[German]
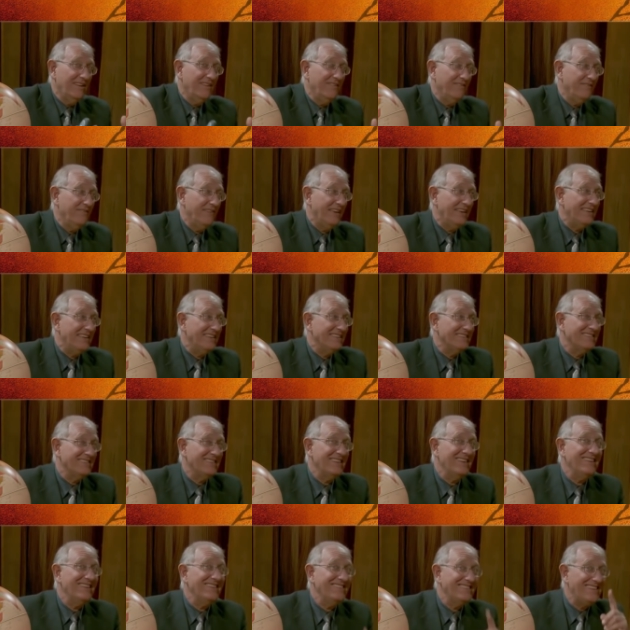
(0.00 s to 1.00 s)
welches
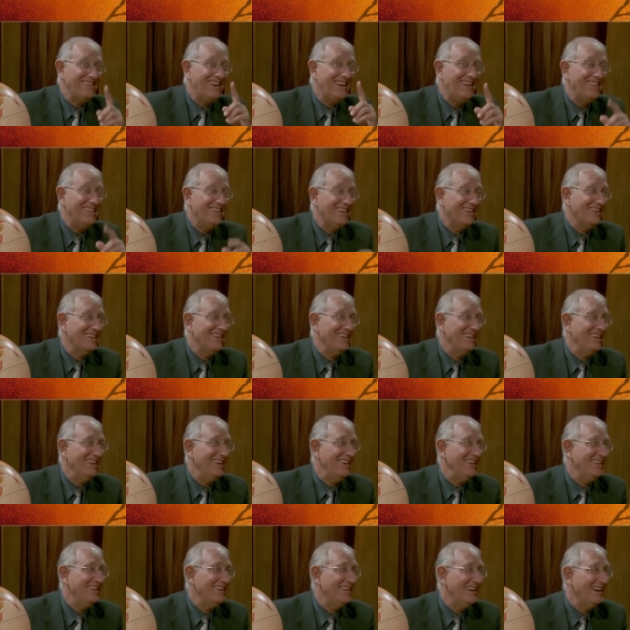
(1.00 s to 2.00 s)
Satan
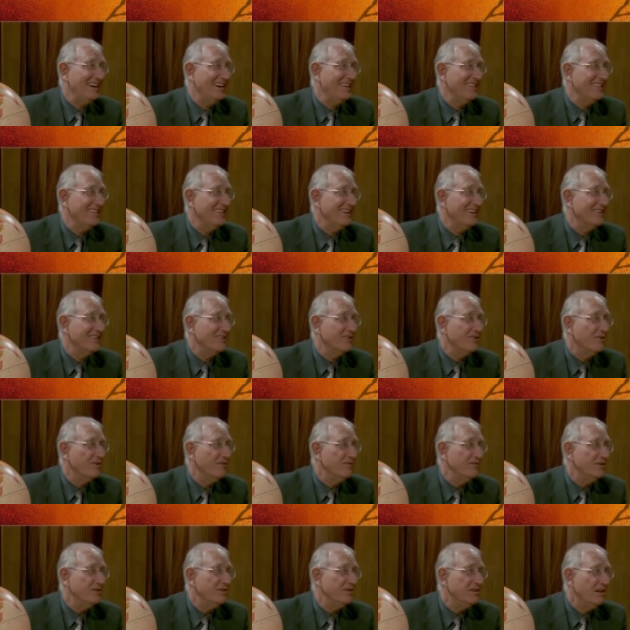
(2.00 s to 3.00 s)
in der Hand hat?
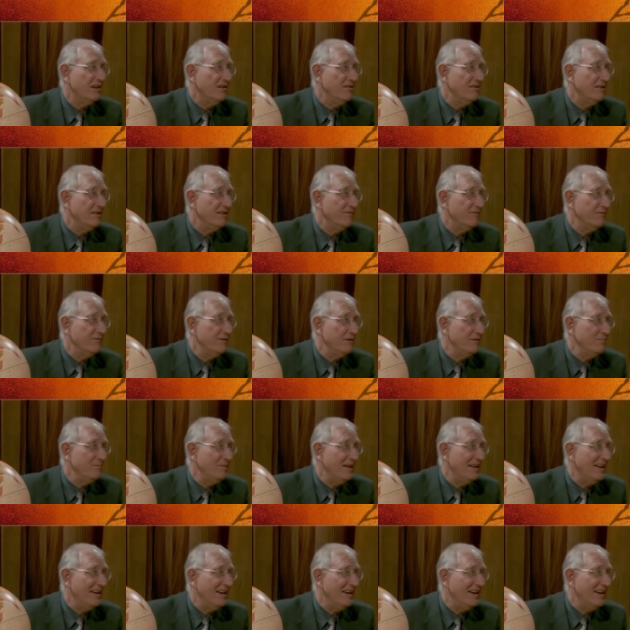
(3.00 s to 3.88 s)
Komm, wir schauen den Film mal